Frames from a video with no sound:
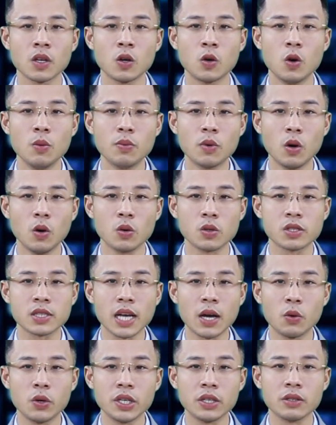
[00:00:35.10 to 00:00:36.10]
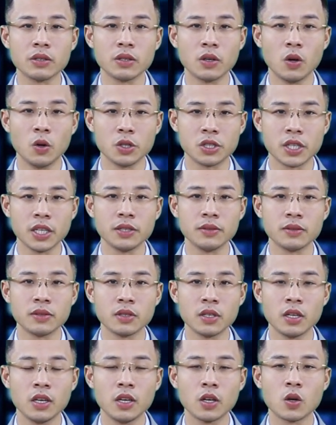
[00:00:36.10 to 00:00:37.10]
Cốm cổ Sa Huỳnh hồi sinh.
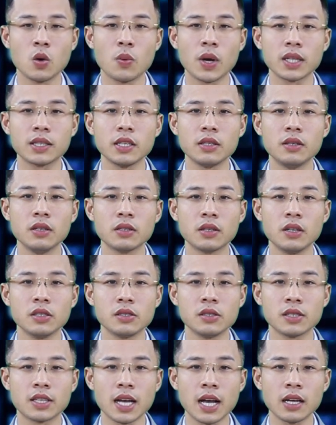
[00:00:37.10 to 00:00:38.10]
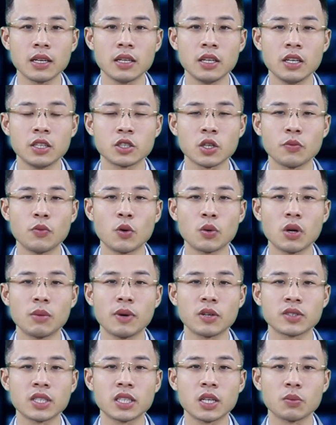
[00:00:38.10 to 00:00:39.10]
Cùng các tin tức thời sự khác trong vùng đồng
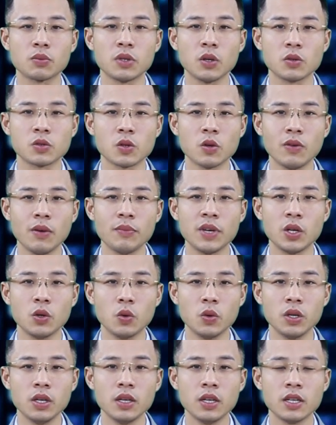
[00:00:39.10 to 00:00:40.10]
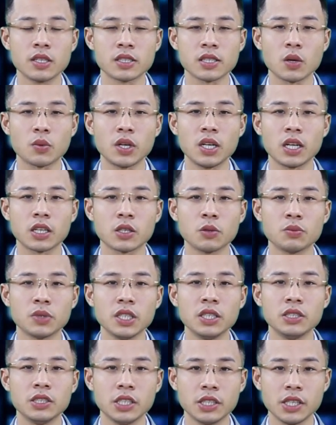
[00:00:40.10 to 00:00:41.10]
bào dân tộc thiểu số và miền núi, sau đây là thông
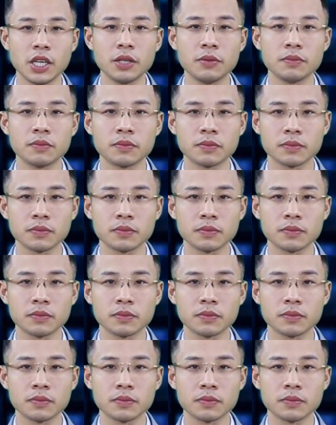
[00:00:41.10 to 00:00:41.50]
tin chi tiết.